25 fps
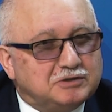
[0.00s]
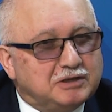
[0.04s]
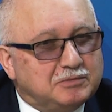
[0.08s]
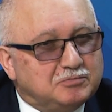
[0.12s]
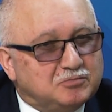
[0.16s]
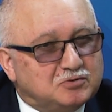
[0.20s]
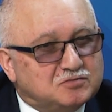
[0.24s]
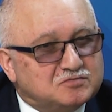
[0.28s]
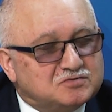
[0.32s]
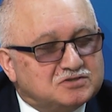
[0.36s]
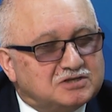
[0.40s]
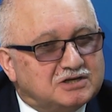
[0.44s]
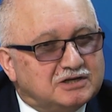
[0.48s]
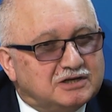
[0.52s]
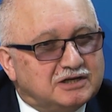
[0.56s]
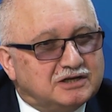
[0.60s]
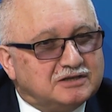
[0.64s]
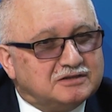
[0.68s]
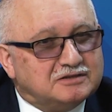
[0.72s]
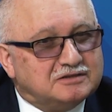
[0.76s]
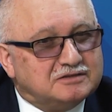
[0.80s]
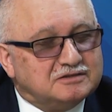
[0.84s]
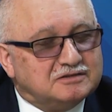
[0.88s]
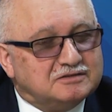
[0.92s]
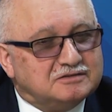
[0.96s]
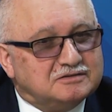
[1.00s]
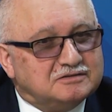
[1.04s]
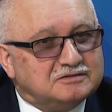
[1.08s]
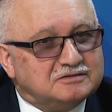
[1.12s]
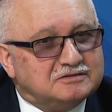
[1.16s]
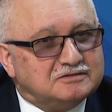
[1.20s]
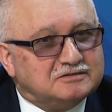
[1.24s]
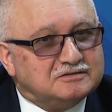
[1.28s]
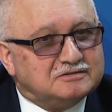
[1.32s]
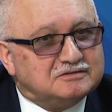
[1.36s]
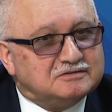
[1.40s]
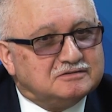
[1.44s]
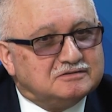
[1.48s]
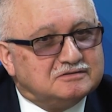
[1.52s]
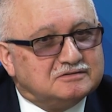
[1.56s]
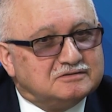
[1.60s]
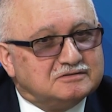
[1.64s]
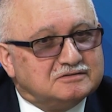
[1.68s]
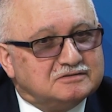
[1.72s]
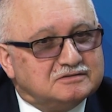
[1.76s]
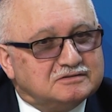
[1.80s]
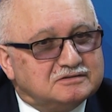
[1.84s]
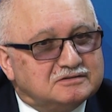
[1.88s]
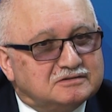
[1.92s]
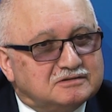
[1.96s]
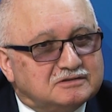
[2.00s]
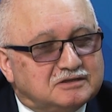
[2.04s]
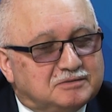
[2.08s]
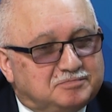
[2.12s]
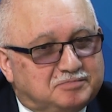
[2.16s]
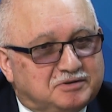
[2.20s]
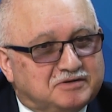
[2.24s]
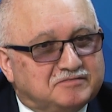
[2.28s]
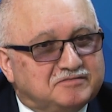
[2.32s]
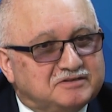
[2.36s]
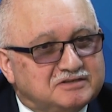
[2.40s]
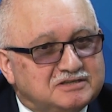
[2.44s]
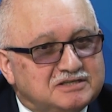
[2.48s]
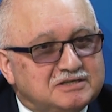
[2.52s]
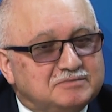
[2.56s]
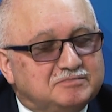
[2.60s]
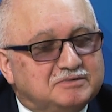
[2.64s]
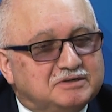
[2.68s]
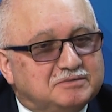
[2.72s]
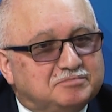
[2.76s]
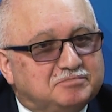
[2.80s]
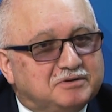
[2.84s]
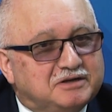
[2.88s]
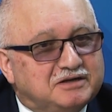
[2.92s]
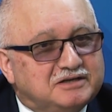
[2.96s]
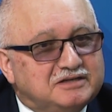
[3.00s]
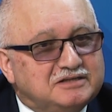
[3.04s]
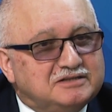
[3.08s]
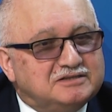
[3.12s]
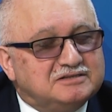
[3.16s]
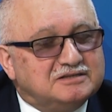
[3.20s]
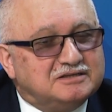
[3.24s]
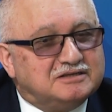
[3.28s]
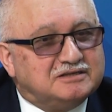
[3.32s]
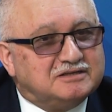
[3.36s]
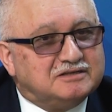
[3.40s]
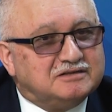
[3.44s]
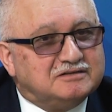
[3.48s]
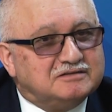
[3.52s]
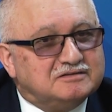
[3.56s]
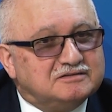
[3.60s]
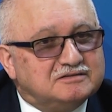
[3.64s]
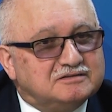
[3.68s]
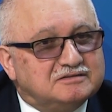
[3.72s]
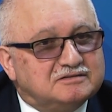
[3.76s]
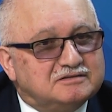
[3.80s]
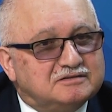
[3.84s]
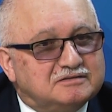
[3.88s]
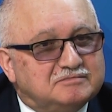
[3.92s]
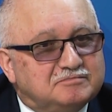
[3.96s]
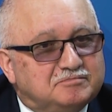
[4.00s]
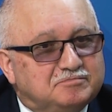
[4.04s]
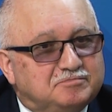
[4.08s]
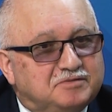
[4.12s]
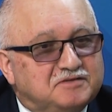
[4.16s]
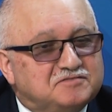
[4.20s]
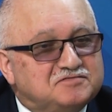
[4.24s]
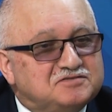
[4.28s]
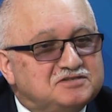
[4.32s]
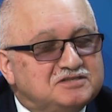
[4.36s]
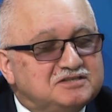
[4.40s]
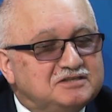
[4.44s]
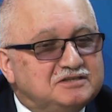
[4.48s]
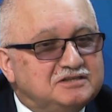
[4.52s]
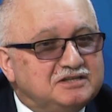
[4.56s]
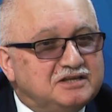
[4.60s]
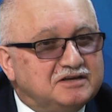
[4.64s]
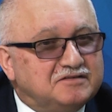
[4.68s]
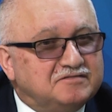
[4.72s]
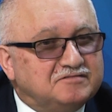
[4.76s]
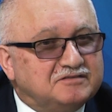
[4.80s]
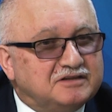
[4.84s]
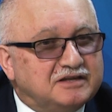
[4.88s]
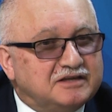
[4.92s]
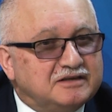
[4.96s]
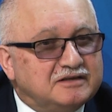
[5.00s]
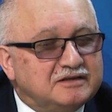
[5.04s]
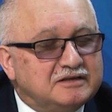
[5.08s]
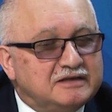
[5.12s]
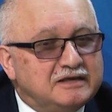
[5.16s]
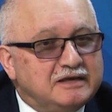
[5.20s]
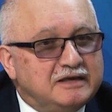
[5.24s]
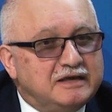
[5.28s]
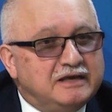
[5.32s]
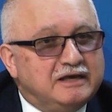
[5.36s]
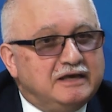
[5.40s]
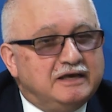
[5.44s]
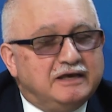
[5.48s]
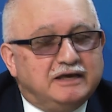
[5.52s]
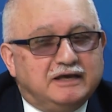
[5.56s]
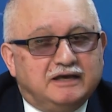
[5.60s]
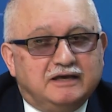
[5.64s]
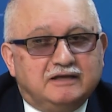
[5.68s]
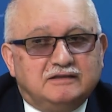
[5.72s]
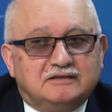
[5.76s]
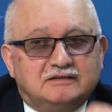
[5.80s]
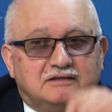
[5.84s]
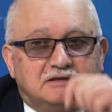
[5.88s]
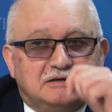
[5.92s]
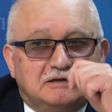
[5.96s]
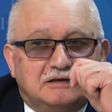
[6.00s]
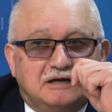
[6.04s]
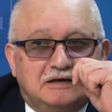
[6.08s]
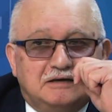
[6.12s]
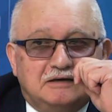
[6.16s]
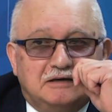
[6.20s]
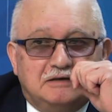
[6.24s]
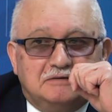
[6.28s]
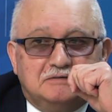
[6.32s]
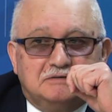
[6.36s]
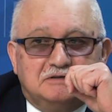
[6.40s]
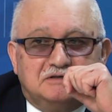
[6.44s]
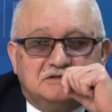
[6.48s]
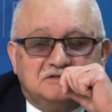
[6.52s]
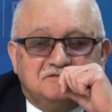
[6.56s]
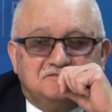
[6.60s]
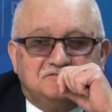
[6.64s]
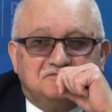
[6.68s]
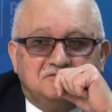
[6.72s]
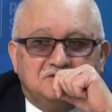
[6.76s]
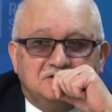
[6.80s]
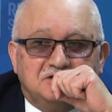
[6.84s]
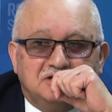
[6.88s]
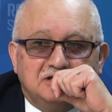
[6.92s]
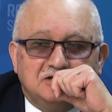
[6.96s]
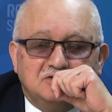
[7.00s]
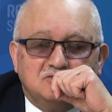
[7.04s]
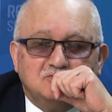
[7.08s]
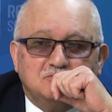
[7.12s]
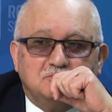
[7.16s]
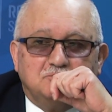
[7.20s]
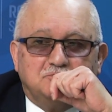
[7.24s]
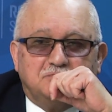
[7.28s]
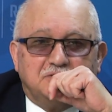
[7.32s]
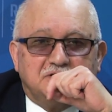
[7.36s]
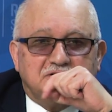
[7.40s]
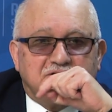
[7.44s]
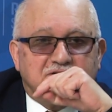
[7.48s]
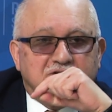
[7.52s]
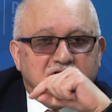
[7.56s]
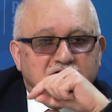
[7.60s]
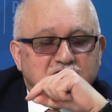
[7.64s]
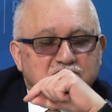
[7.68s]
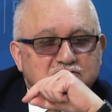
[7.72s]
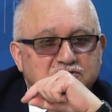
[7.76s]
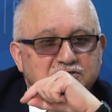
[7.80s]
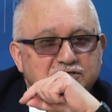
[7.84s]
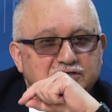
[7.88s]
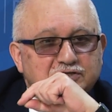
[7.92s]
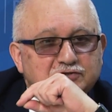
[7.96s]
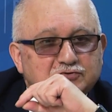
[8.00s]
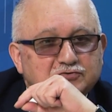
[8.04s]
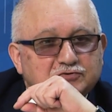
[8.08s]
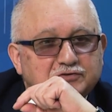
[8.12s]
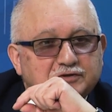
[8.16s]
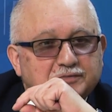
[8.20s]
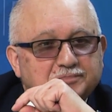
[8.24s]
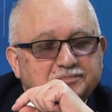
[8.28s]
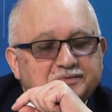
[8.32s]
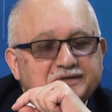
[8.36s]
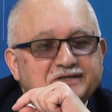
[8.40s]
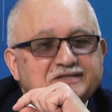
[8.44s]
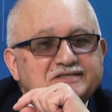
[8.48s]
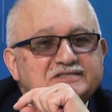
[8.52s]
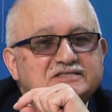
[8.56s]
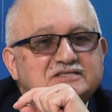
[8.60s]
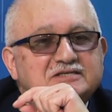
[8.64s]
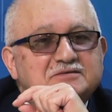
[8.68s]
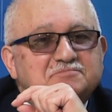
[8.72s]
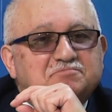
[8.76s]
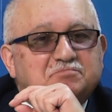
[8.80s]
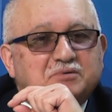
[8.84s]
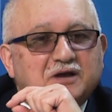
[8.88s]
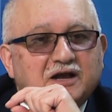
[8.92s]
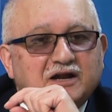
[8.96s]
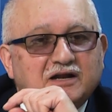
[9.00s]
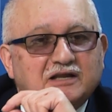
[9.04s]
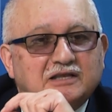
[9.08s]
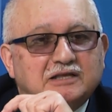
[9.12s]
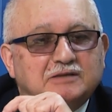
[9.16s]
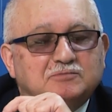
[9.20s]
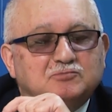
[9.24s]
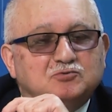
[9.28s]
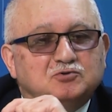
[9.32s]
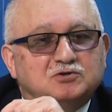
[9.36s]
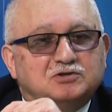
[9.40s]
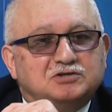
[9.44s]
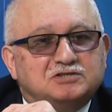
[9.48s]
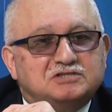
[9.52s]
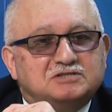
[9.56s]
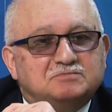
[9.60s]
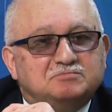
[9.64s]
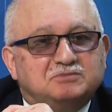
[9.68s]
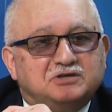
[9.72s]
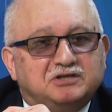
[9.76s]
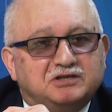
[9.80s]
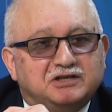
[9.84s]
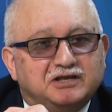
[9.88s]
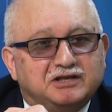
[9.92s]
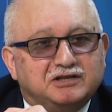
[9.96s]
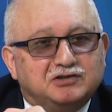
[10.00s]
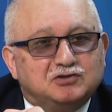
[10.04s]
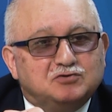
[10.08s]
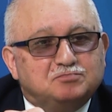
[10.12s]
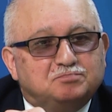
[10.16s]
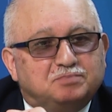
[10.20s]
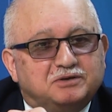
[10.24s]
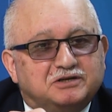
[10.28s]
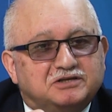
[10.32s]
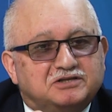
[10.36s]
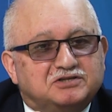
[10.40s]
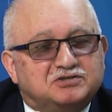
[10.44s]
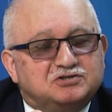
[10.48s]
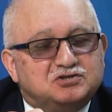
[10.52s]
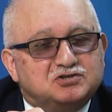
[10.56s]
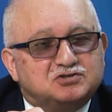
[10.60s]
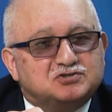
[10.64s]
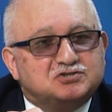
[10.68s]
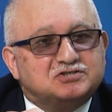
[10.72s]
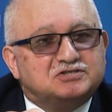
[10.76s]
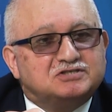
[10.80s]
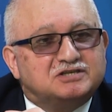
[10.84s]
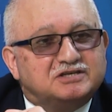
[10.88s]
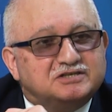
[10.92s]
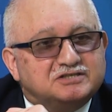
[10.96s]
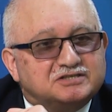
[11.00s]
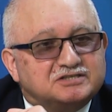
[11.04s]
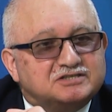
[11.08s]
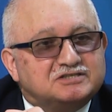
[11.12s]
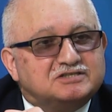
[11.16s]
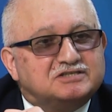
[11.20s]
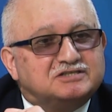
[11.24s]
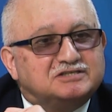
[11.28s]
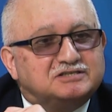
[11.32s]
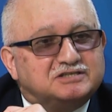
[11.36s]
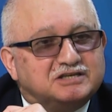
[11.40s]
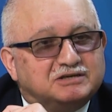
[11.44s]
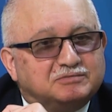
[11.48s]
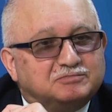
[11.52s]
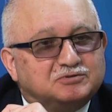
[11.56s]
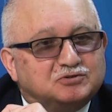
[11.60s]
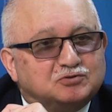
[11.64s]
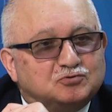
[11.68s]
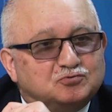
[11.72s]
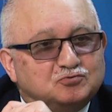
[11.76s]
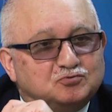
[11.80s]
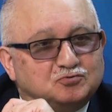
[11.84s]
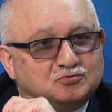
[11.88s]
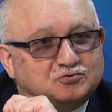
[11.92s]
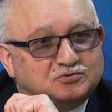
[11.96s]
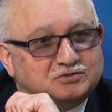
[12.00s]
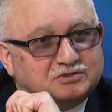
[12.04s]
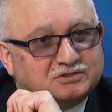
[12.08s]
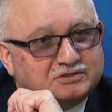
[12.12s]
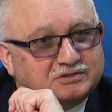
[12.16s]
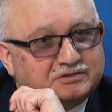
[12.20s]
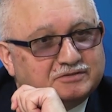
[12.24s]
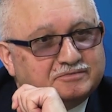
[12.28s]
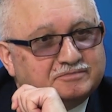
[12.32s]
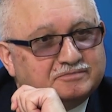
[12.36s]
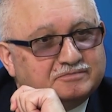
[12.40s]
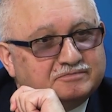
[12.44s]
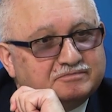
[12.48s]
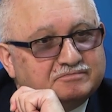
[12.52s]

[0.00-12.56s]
на мой взгляд, э, к проводимой политике, повседневной. Это референдум по отношению к принципиальному изменению политической системы Турции.